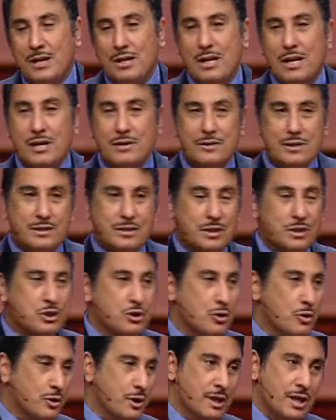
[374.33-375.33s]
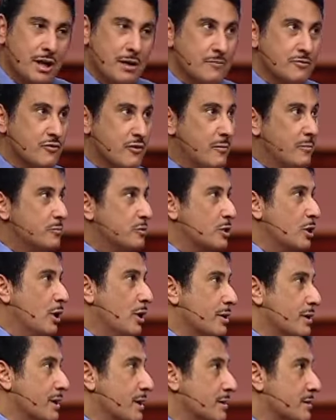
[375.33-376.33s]
عارفين في قصة قديمة
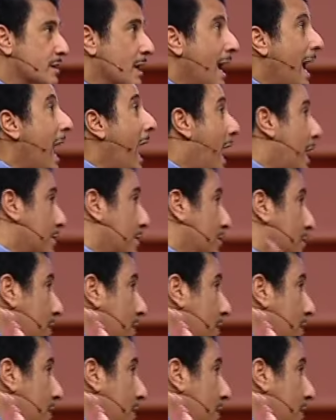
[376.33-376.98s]
جدا أنا مش